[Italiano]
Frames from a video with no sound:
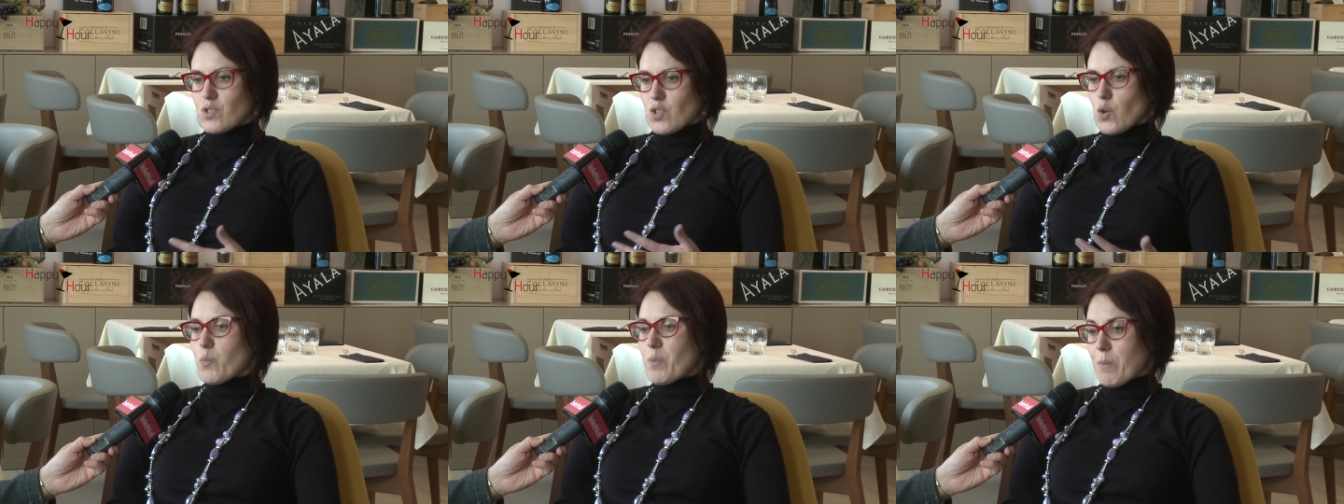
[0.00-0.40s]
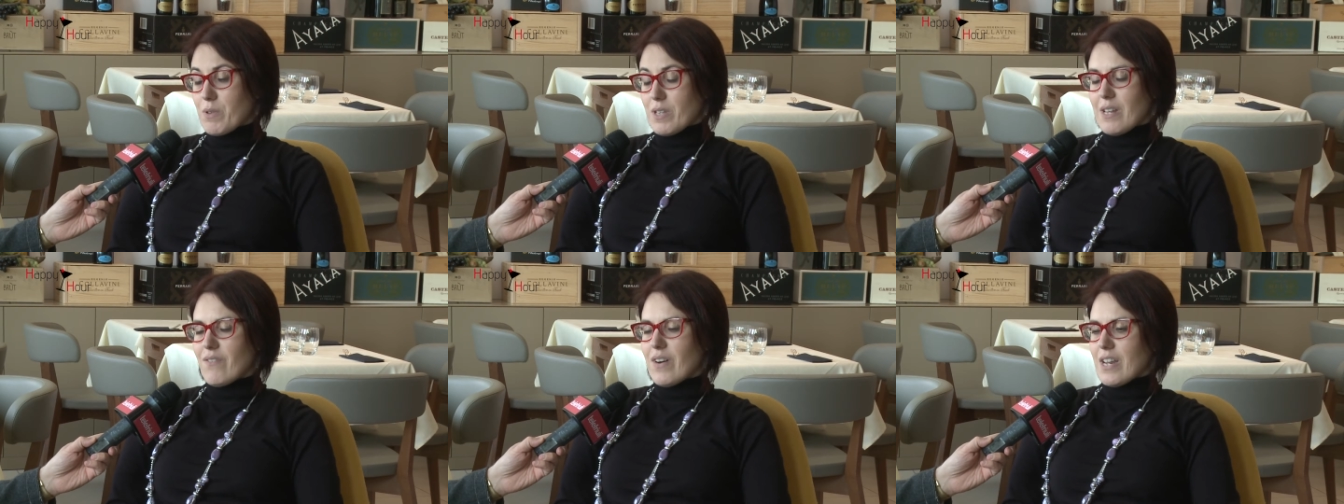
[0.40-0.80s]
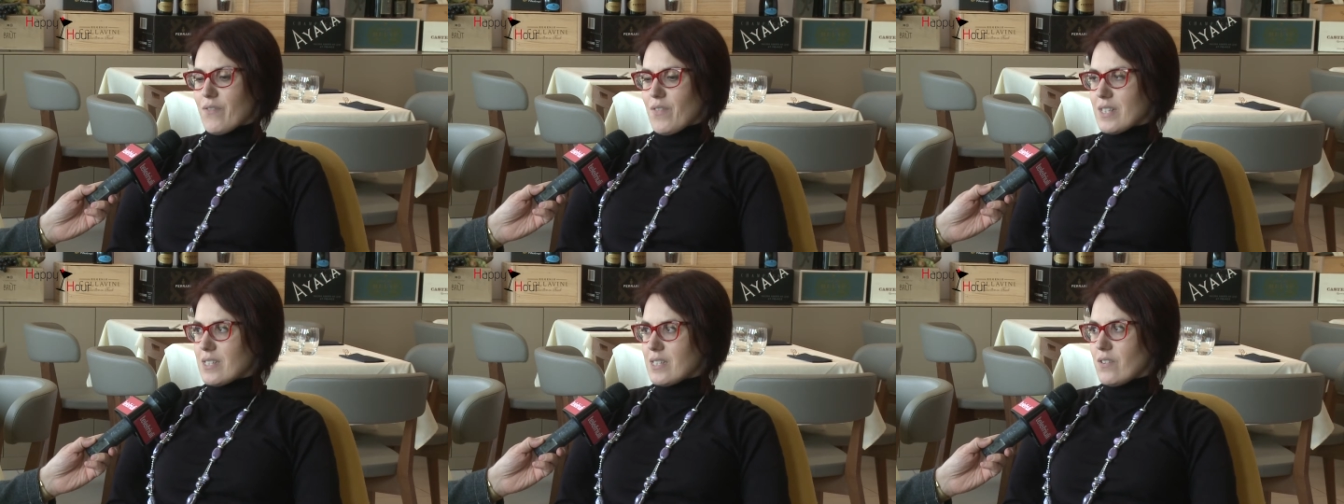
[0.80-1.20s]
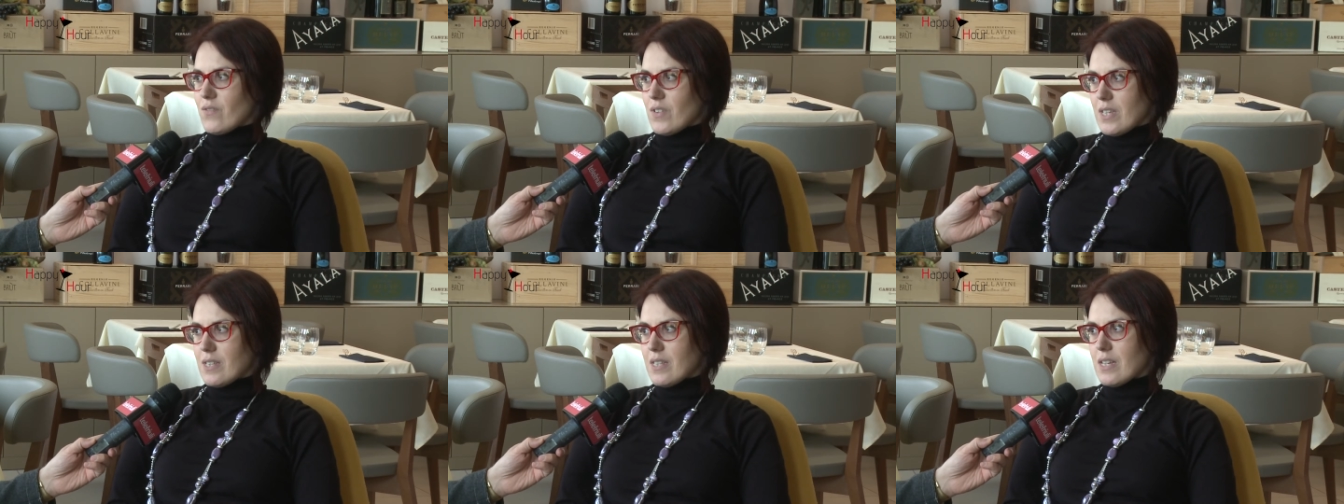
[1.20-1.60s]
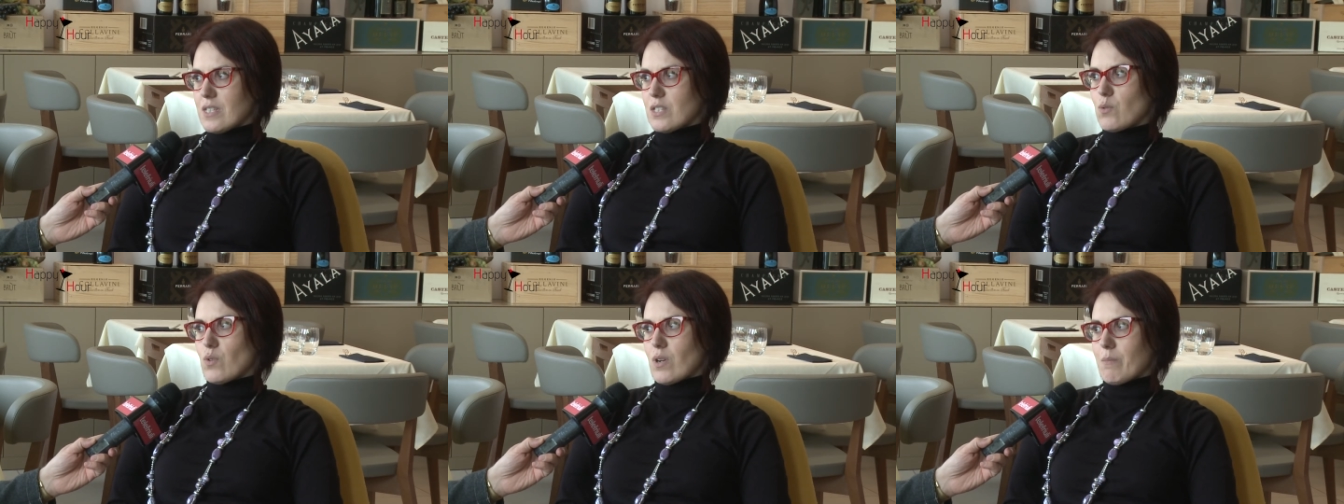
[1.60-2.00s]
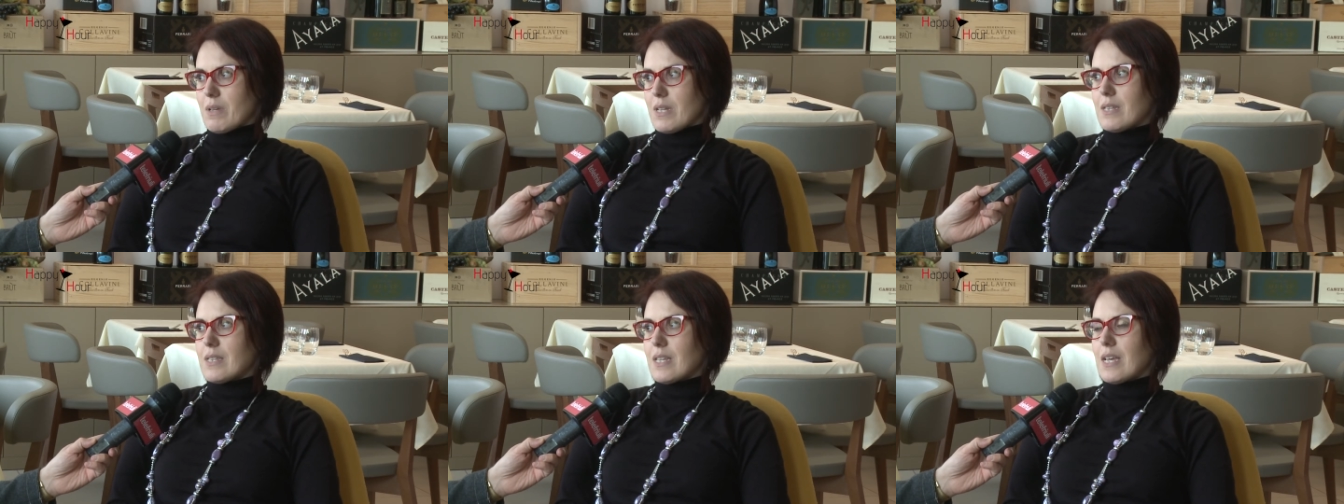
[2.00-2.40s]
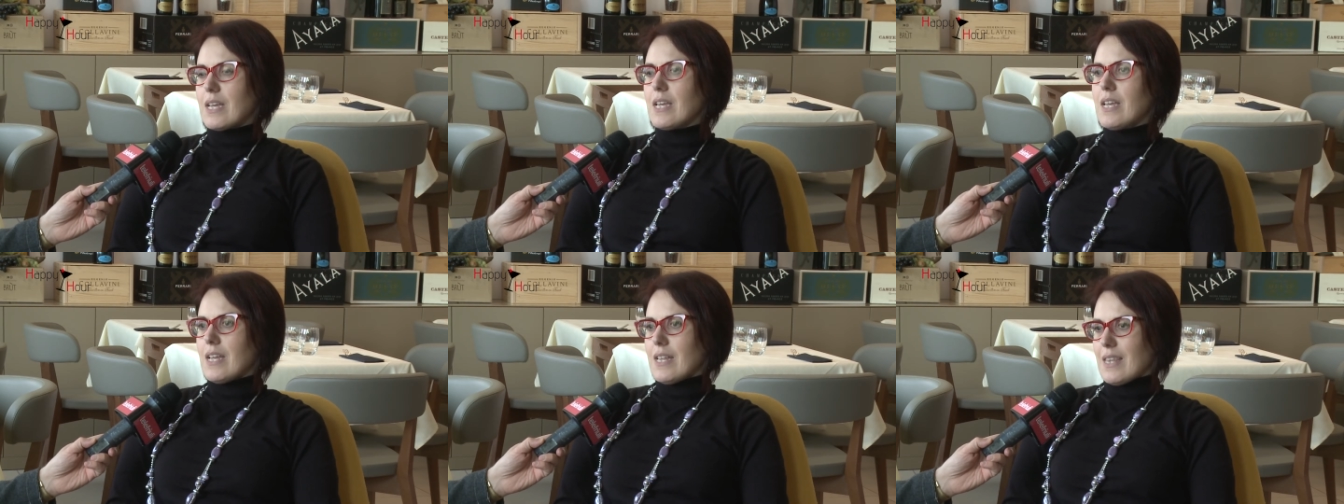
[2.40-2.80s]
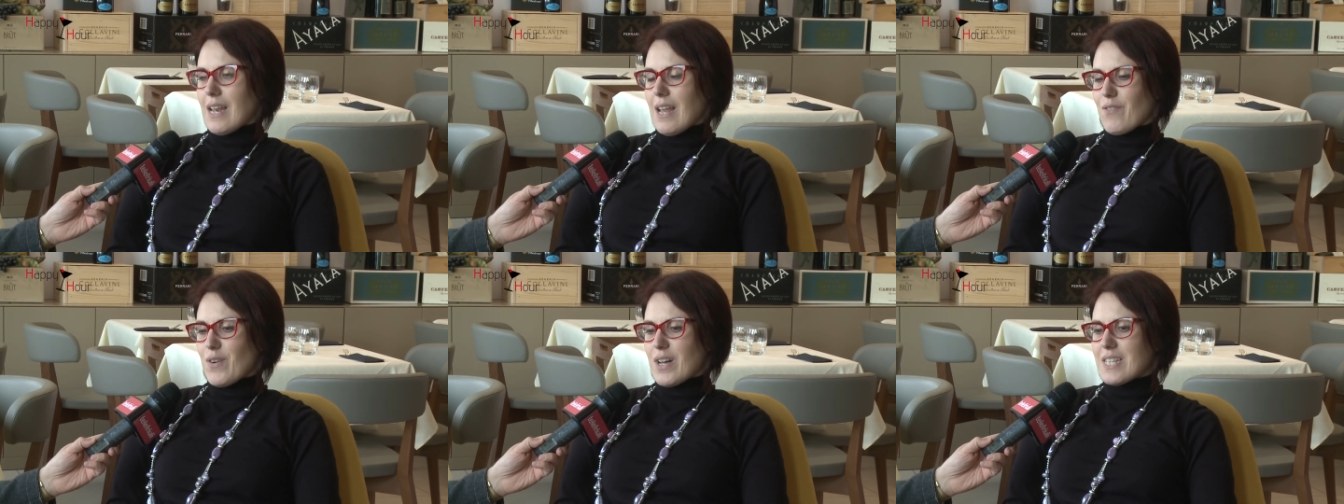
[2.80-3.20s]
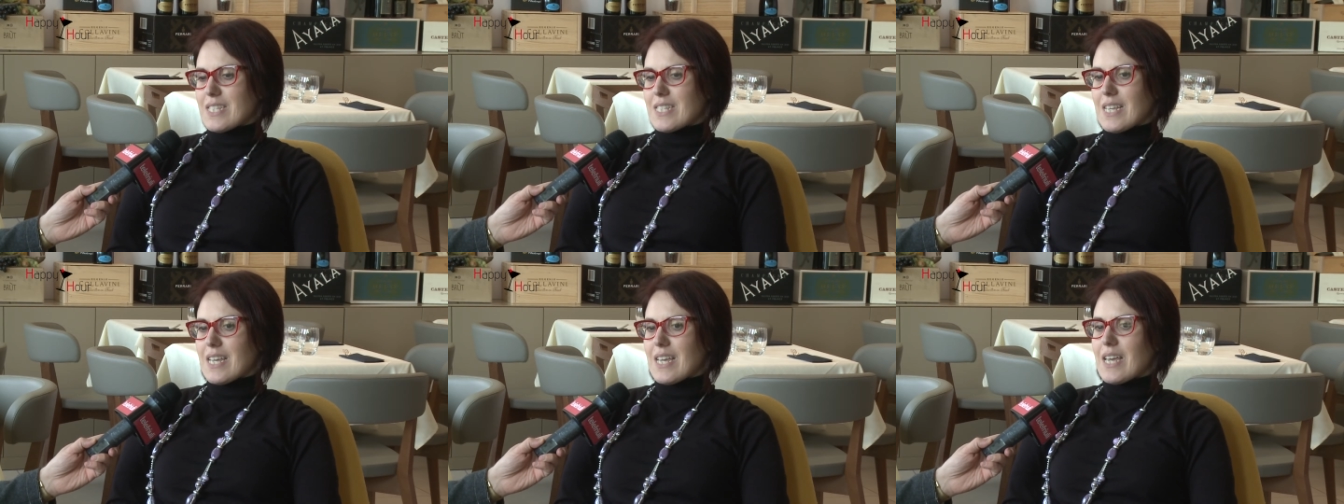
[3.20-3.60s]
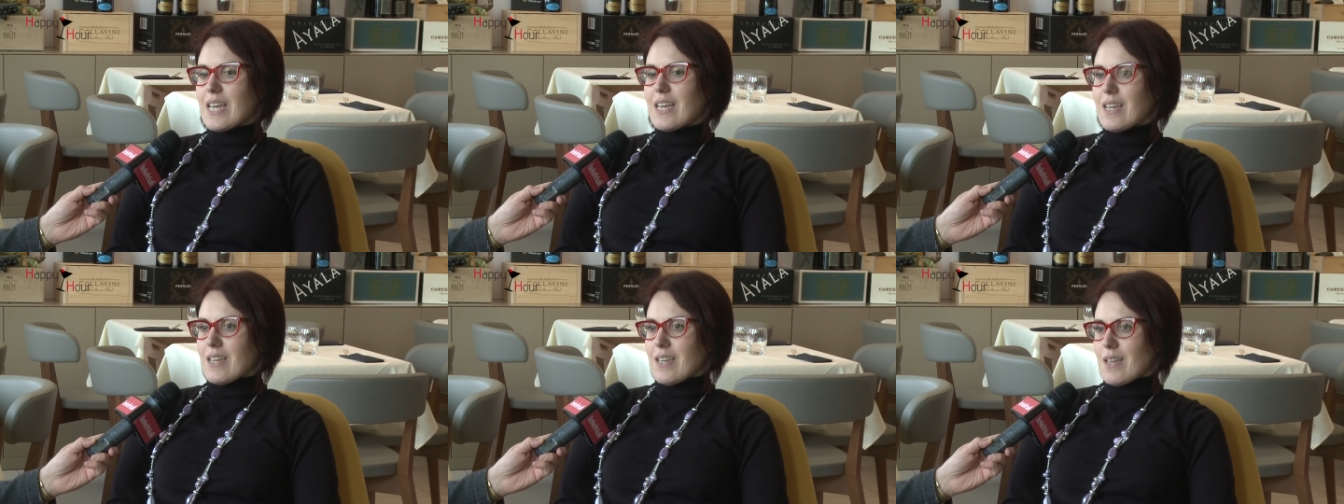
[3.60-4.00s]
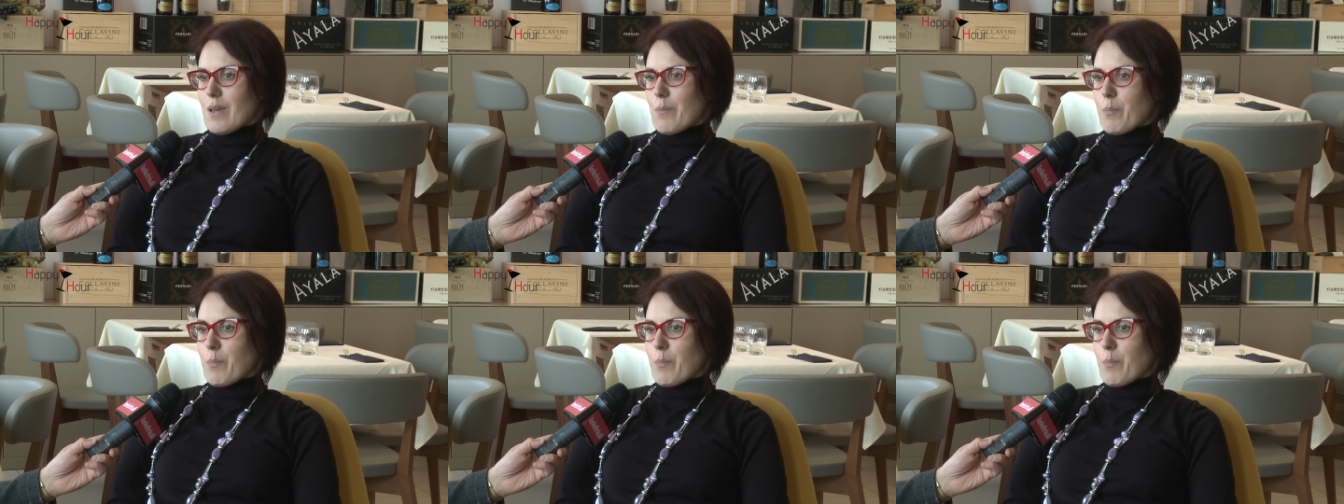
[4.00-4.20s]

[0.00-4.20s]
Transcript: ci occupiamo delle varie fasi di vita, sicuramente della fase eh,